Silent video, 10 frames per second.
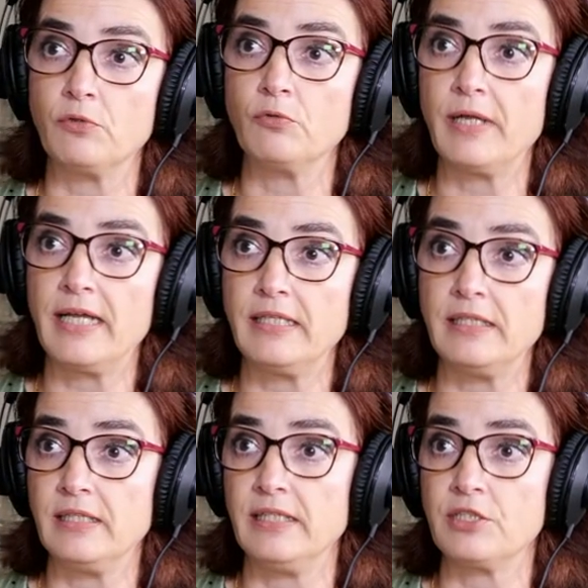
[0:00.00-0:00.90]
colocar
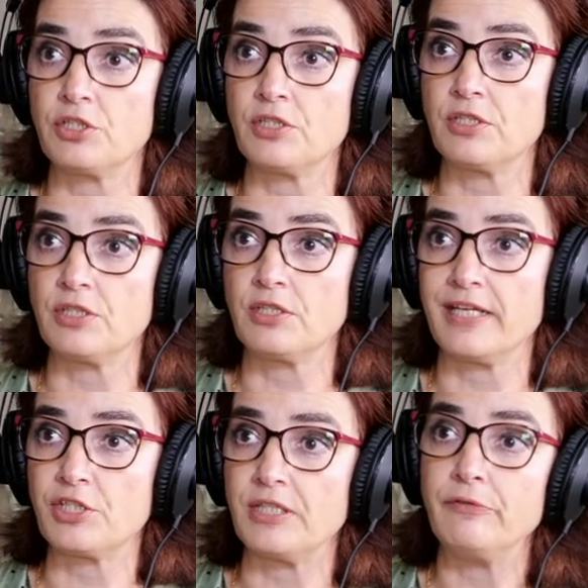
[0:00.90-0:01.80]
estes,
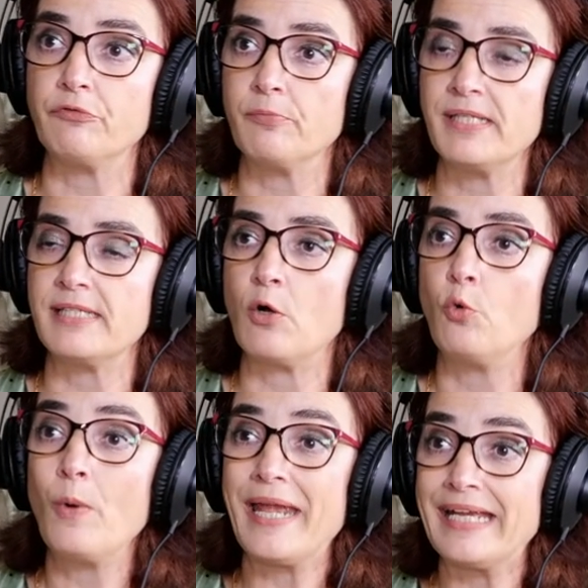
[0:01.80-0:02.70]
esta informação,
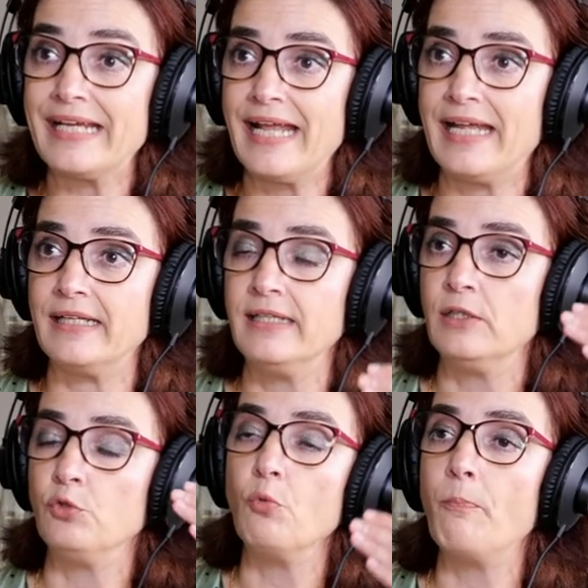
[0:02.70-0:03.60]
um ecrã
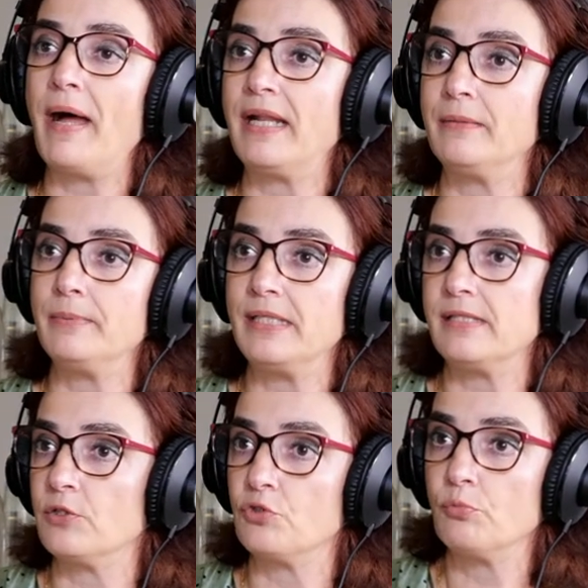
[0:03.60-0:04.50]
no
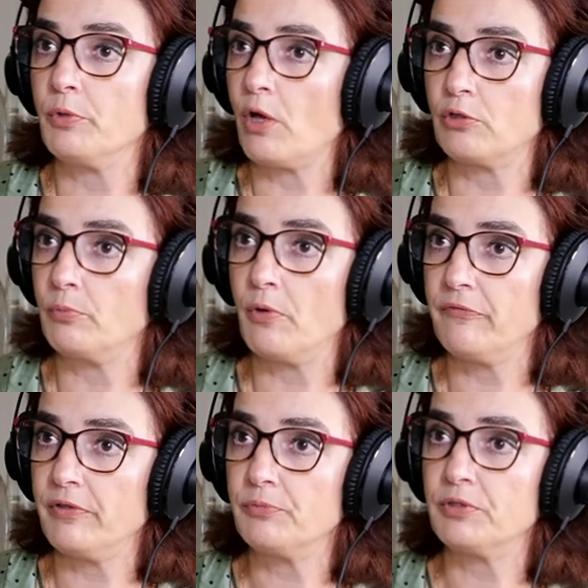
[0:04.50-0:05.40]
para-brisas do meu
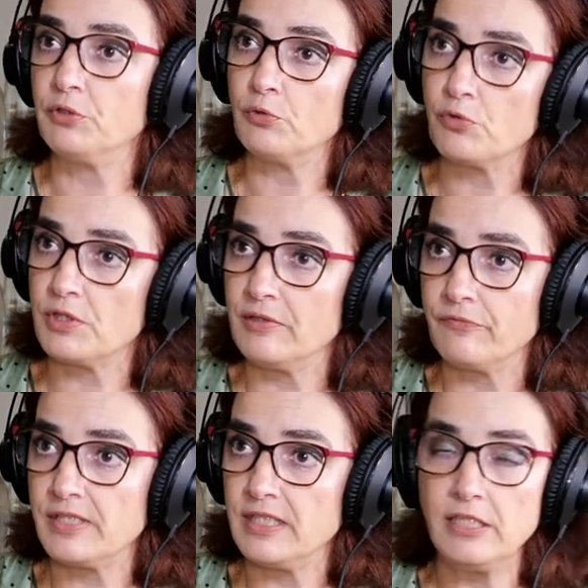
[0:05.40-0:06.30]
automóvel, portanto eu consigo
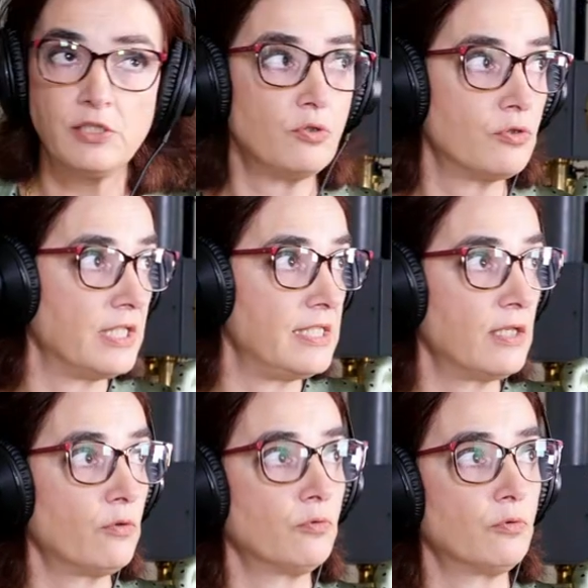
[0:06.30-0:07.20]
fazer isso. Se
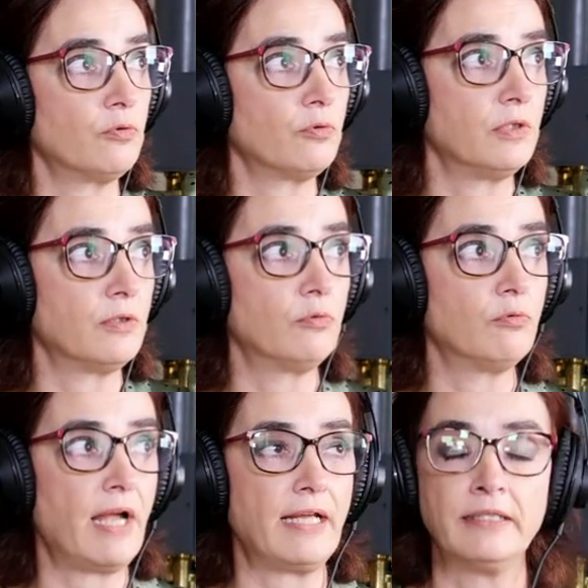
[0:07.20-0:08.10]
quiser eh,
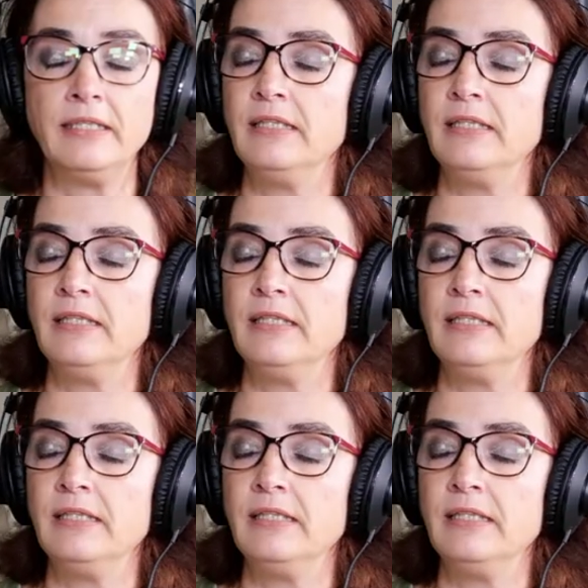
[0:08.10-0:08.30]
colocar